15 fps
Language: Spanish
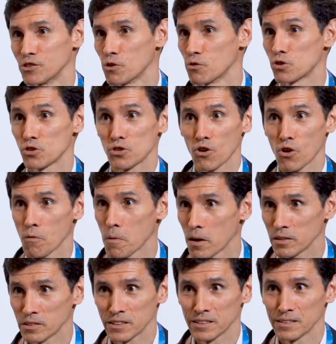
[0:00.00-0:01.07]
yo uso Soho
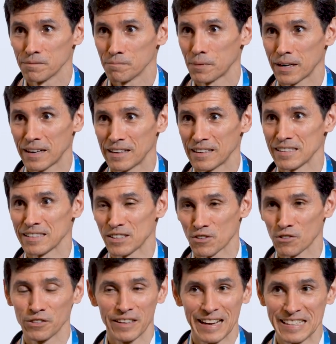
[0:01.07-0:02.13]
Vault para las
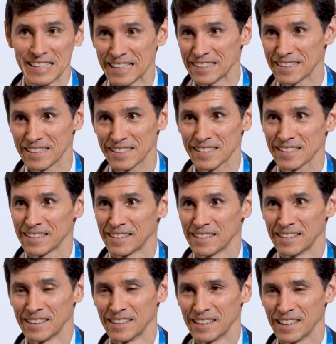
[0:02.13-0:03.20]
contraseñas.
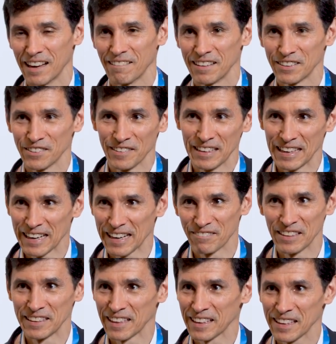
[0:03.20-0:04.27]
Abandoné la
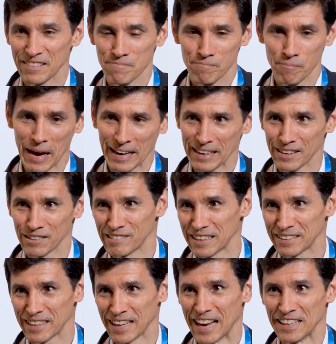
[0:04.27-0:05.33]
herramienta que pagué
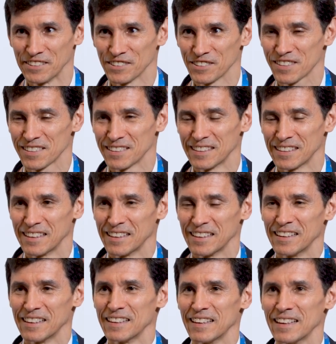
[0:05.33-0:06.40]
durante años,
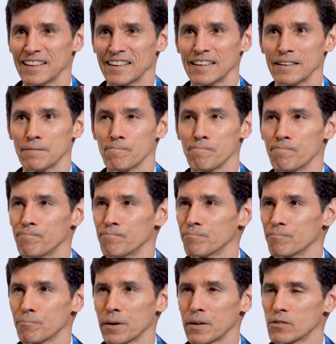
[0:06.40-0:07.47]
eh,
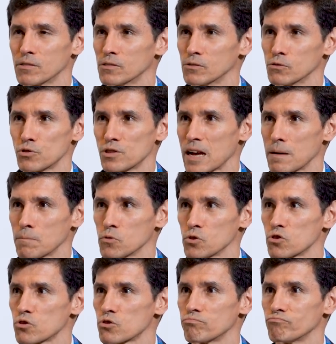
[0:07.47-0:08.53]
pero
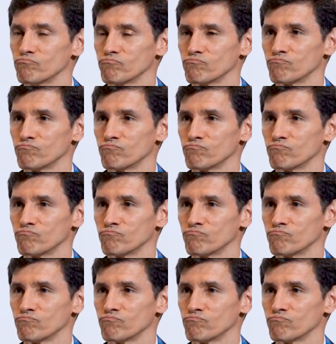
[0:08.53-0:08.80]
usamos...